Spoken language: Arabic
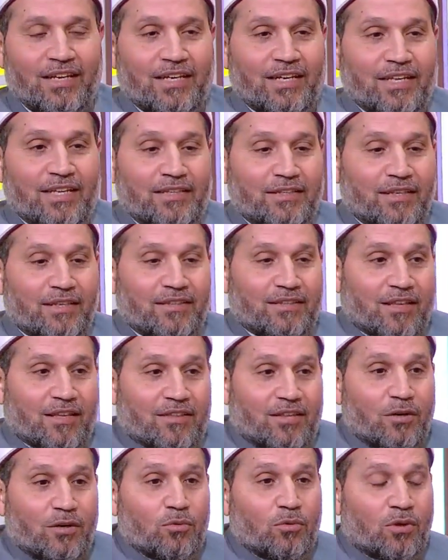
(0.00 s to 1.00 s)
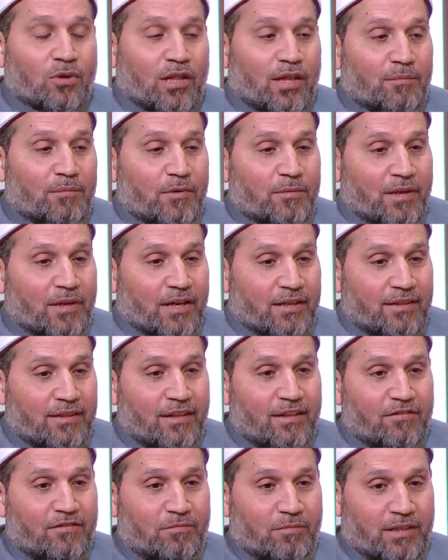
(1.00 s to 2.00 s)
إن التصور لما
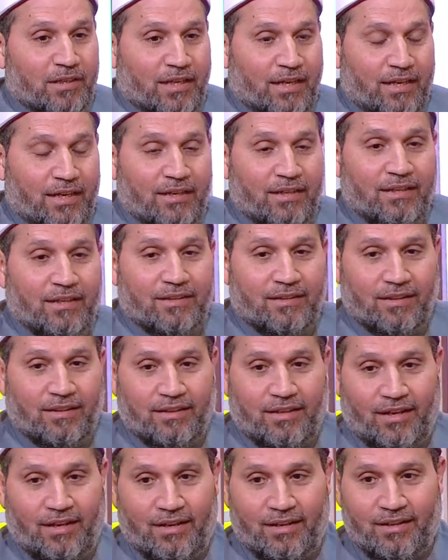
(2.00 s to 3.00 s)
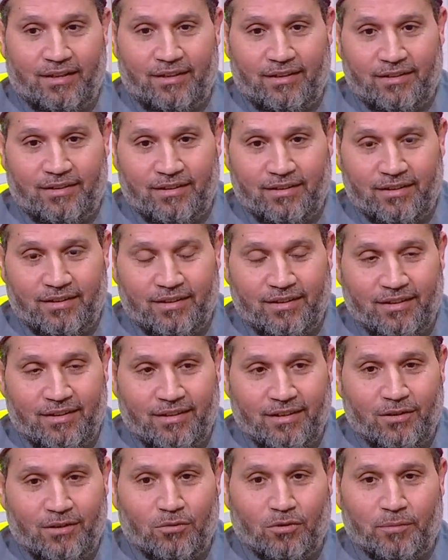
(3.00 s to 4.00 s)
بيختلف من حالة لحالة
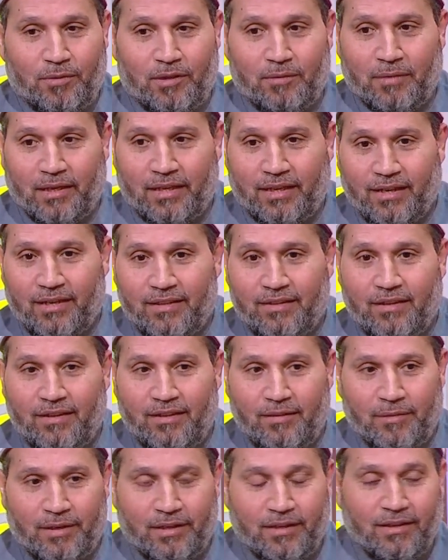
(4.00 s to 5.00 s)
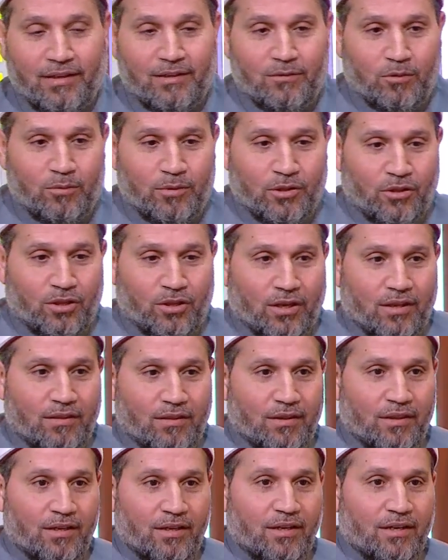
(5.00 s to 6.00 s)
ومن مكان لمكان ومن شخص
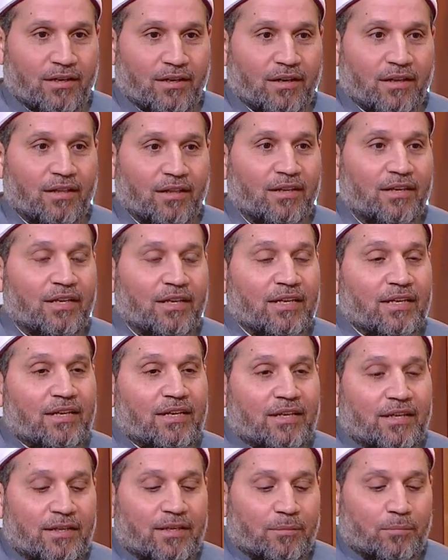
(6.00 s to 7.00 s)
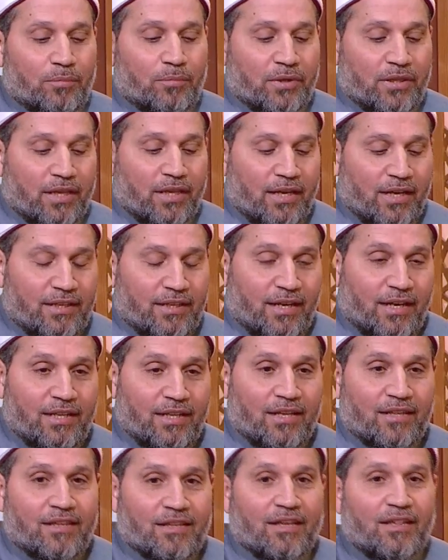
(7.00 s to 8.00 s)
لآخر بناء
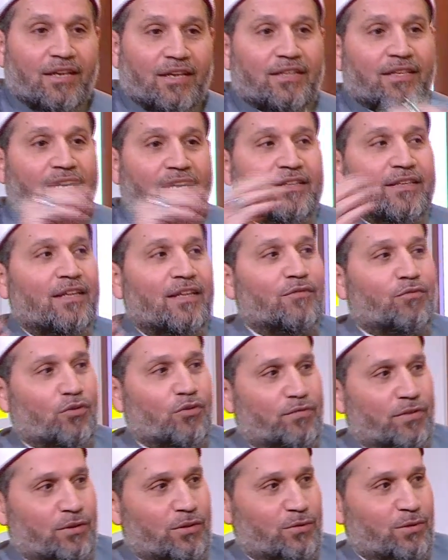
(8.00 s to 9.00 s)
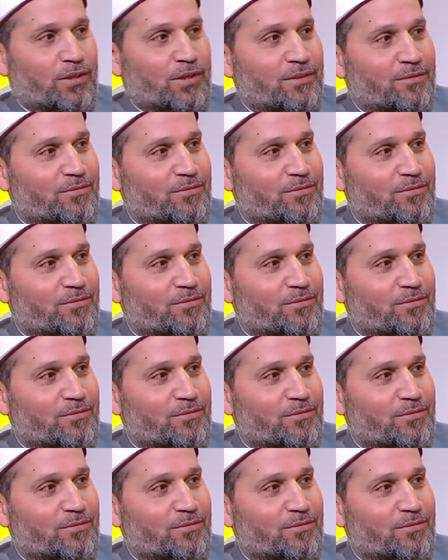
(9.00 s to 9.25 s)
على ذلك تختلف الفتوى